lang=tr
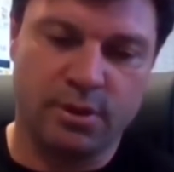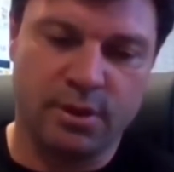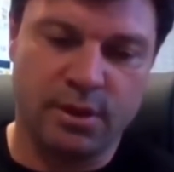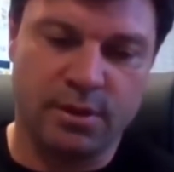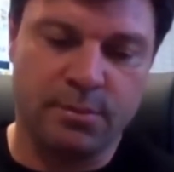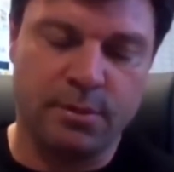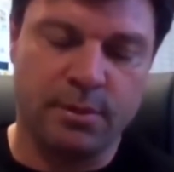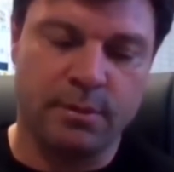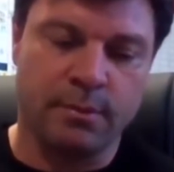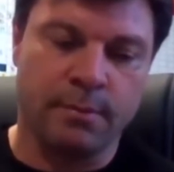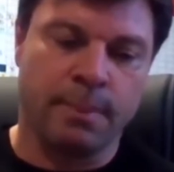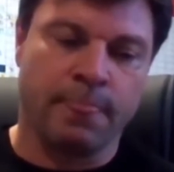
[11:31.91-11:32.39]

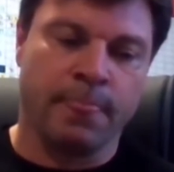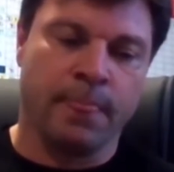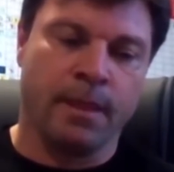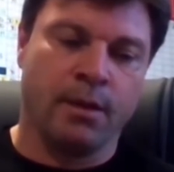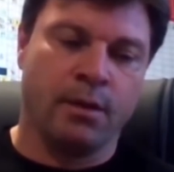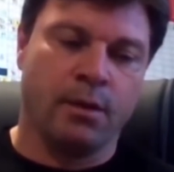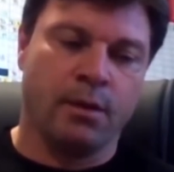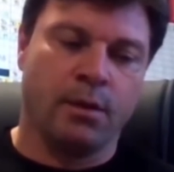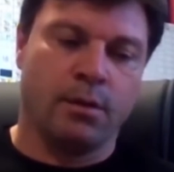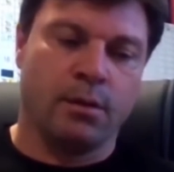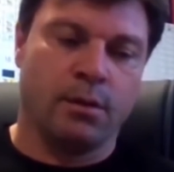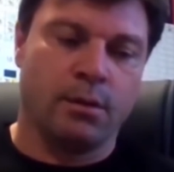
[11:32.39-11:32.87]
Tabii
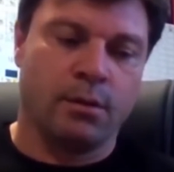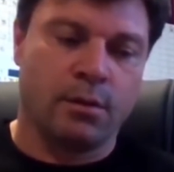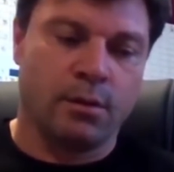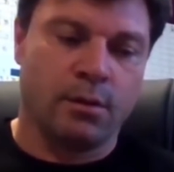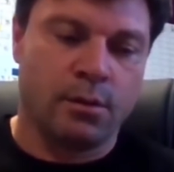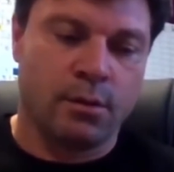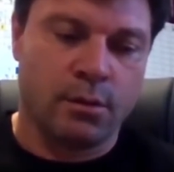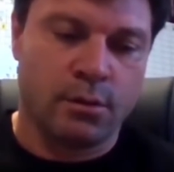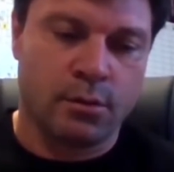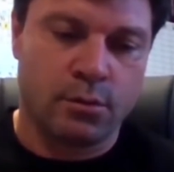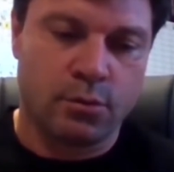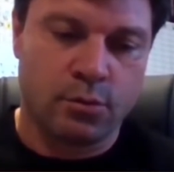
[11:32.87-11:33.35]

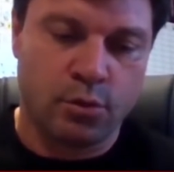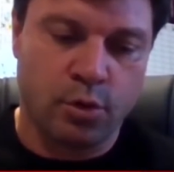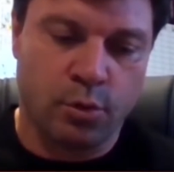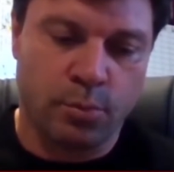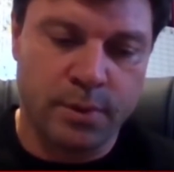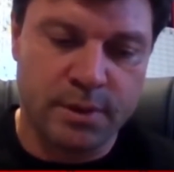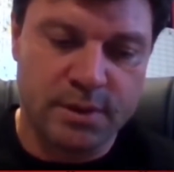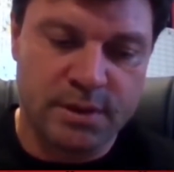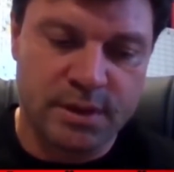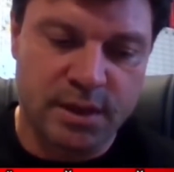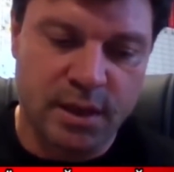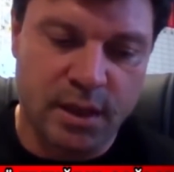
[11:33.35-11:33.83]

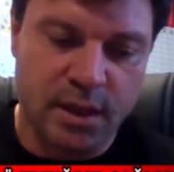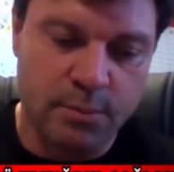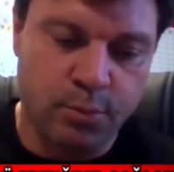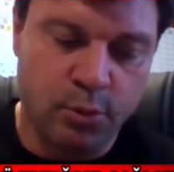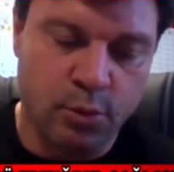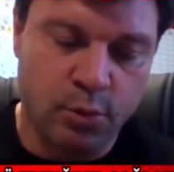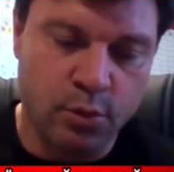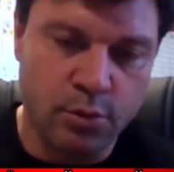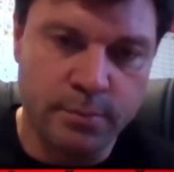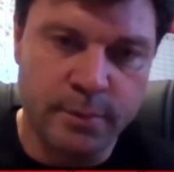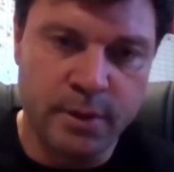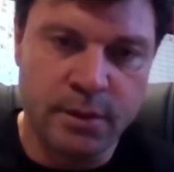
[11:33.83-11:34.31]
topa
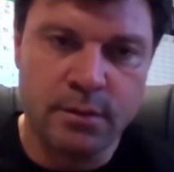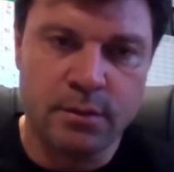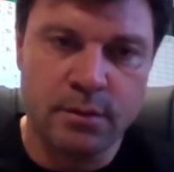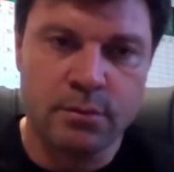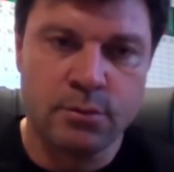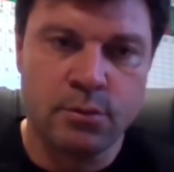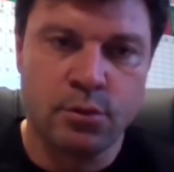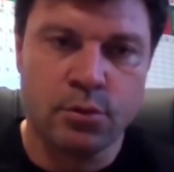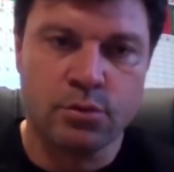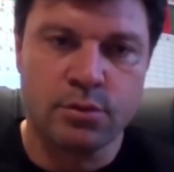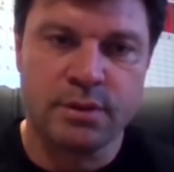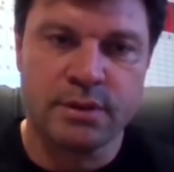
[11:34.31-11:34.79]
sahip olma
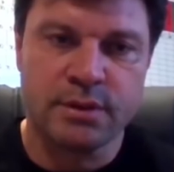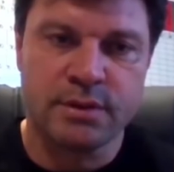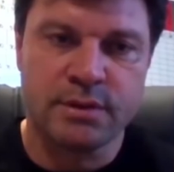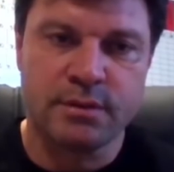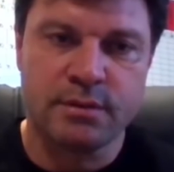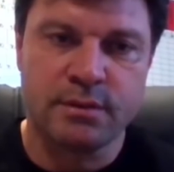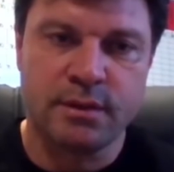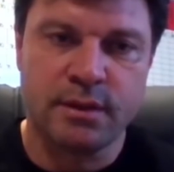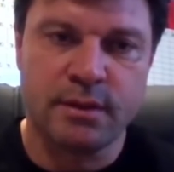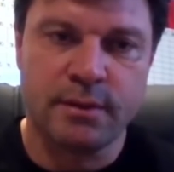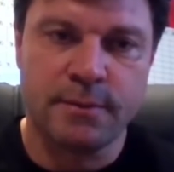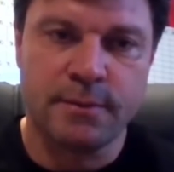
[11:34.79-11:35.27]

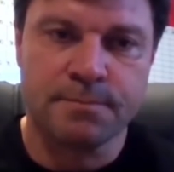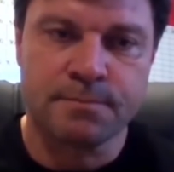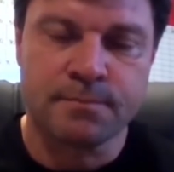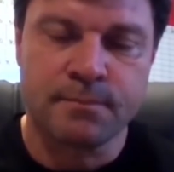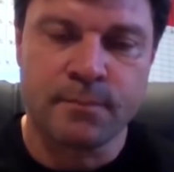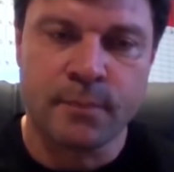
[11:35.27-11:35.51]
noktasında